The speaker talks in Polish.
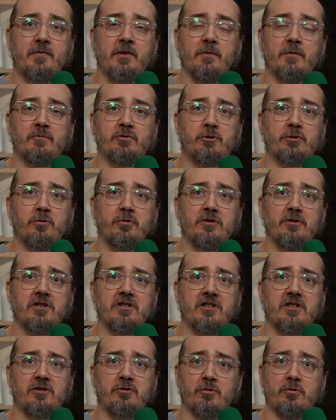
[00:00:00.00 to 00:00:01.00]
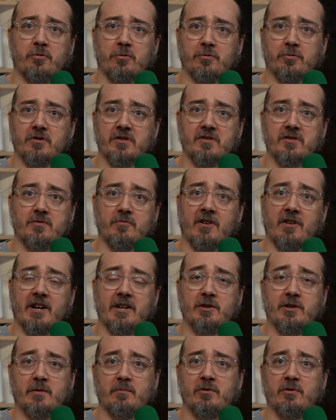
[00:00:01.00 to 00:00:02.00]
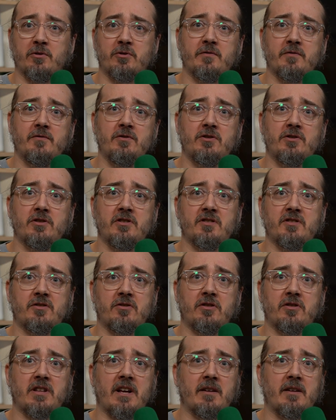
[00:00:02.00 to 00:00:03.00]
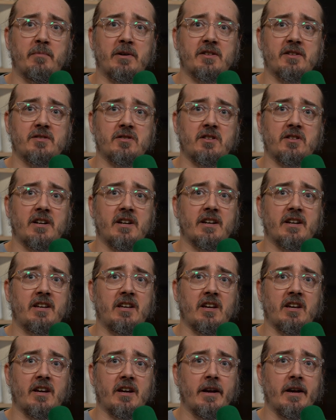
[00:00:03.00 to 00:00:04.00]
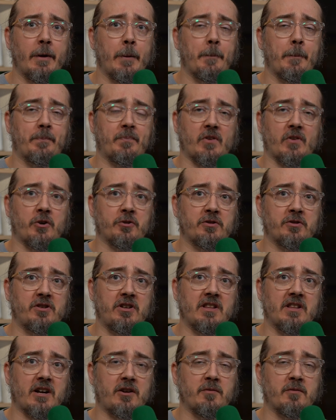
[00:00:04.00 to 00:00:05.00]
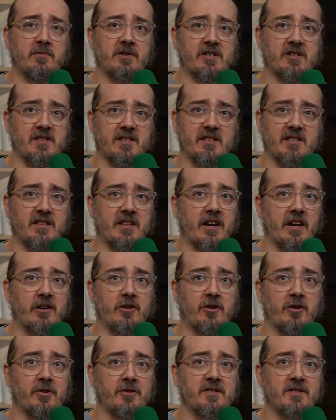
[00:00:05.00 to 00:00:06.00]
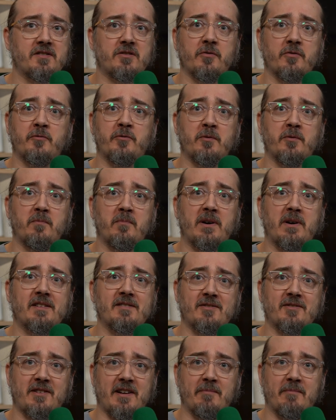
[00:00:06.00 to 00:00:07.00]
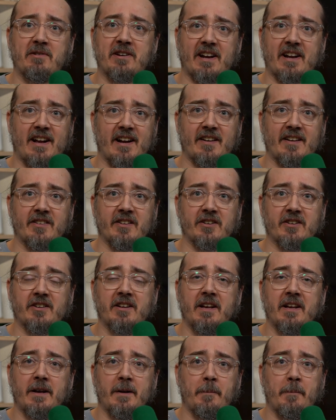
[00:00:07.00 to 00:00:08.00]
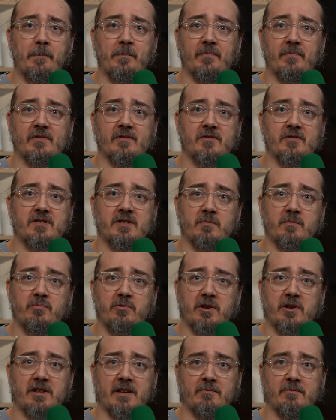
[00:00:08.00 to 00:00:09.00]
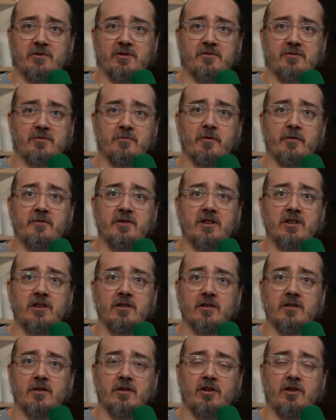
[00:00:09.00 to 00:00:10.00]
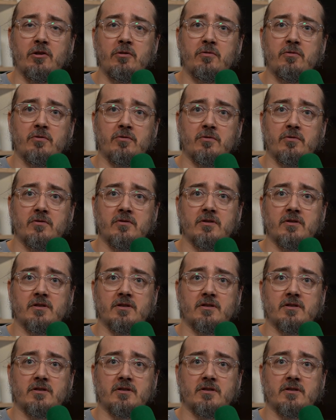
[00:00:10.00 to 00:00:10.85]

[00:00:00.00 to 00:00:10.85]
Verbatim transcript: film trudny, nietrudny, słuchajcie, bo oczywiście jest to bardzo dalekie od kina komercyjnego. Jest to film bardzo kameralny. Mm, występuje tam dosłownie kilku